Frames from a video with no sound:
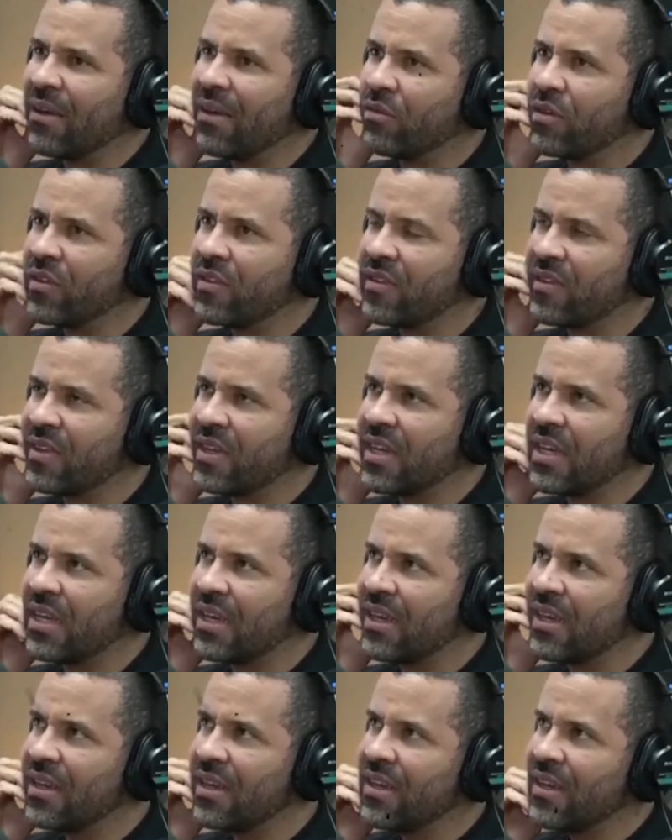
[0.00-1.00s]
fala,
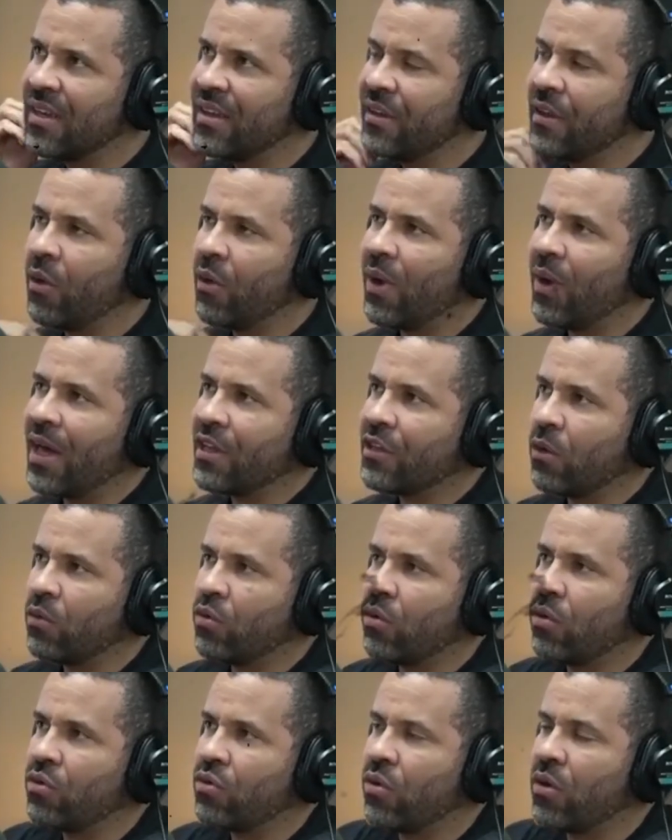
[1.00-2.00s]
você não
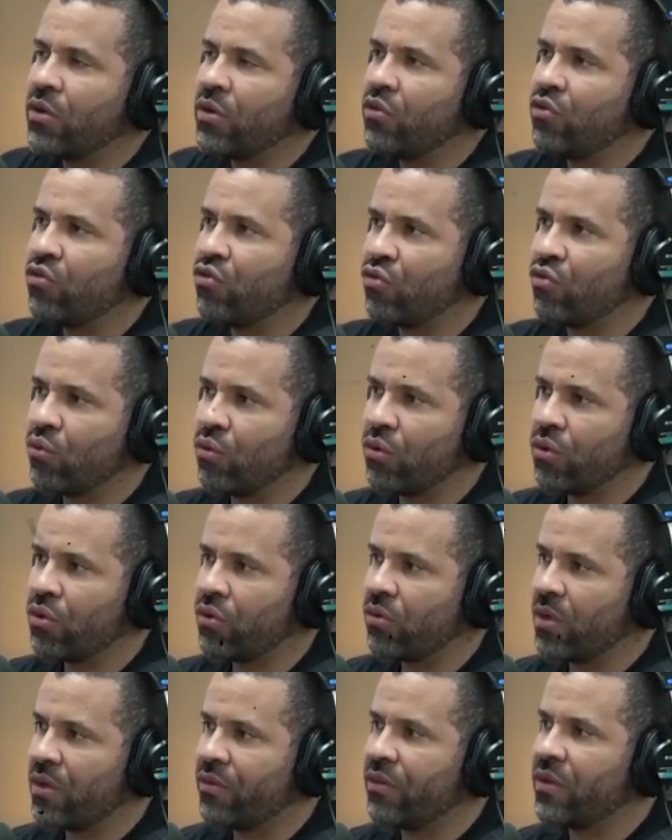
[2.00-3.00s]
acha o John Jones
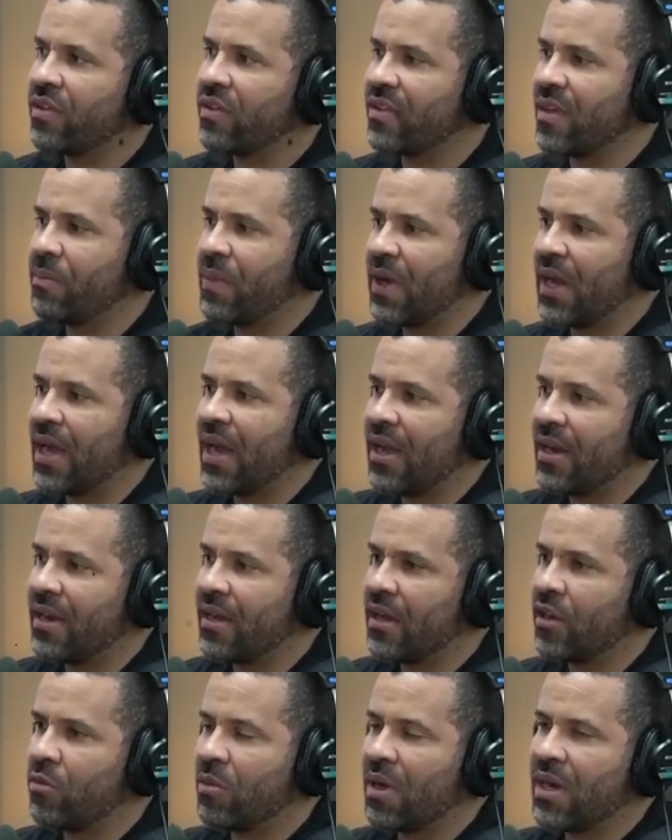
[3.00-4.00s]
sujo e você
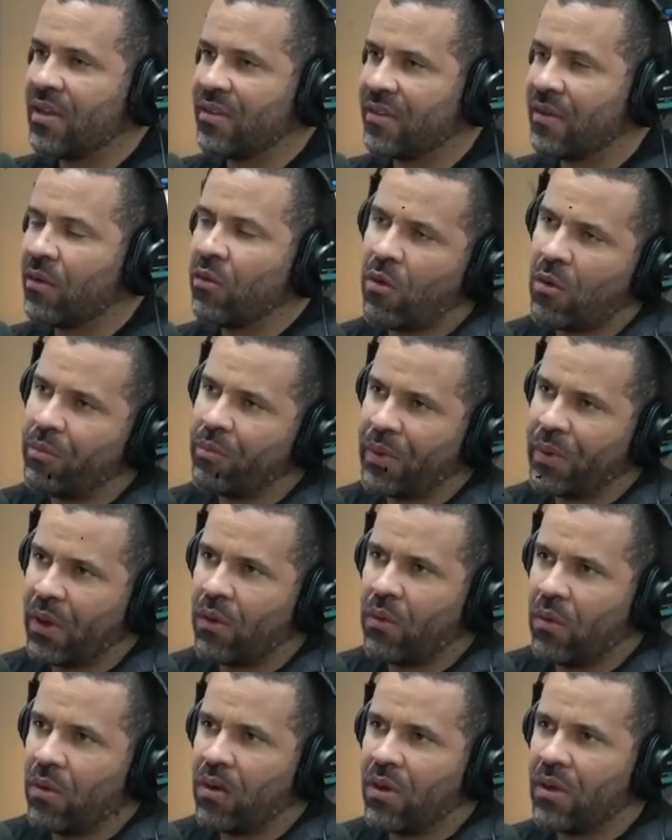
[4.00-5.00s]
pegaria numa lesão como
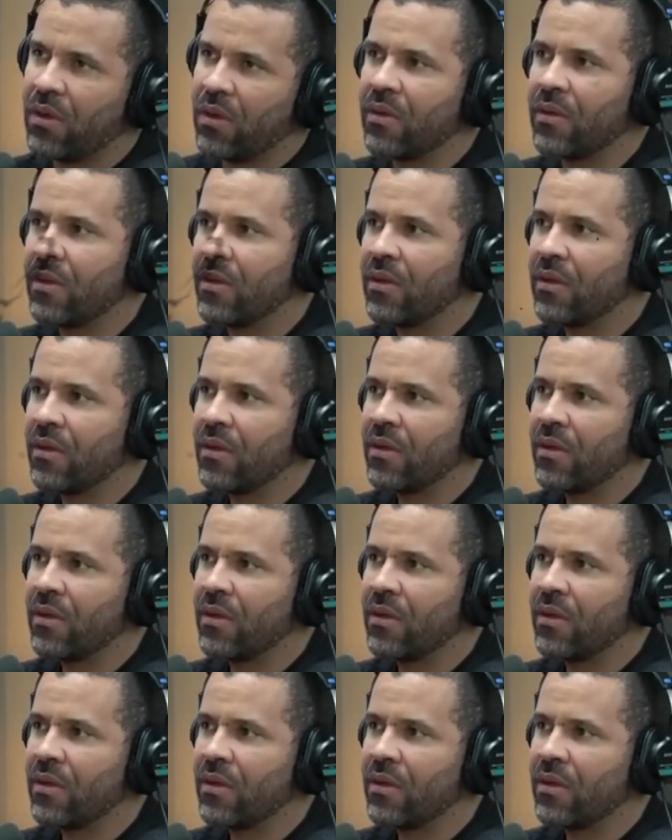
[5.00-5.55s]
pegou